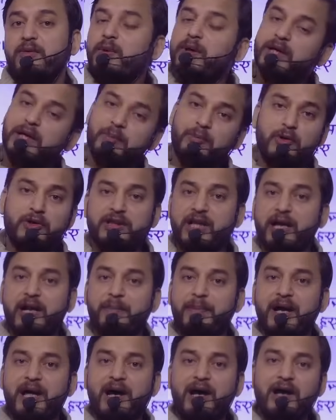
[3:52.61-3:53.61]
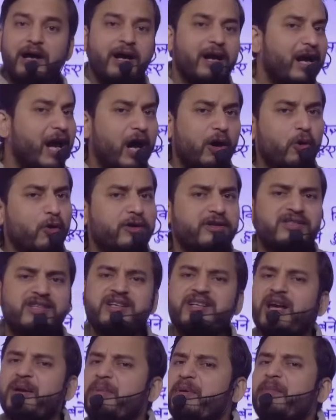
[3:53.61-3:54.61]
वही उठाना पड़ा लाखों की
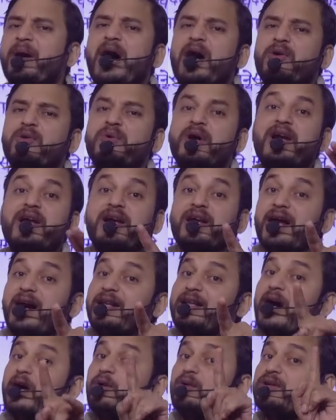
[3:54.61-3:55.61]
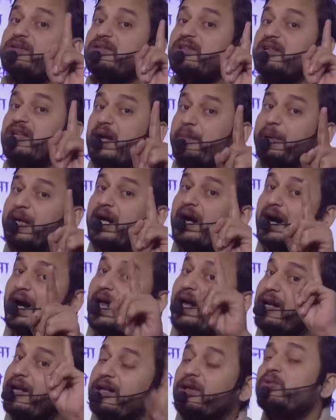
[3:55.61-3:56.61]
संख्या में बाहर हुए लेकिन हजारों की संख्या में
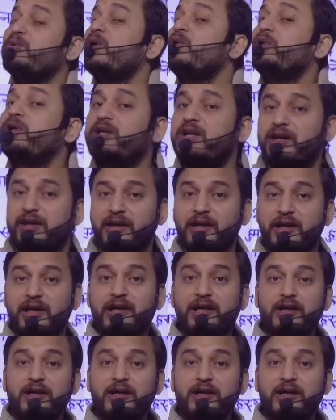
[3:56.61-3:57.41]
खड़ा नहीं हुए उठकर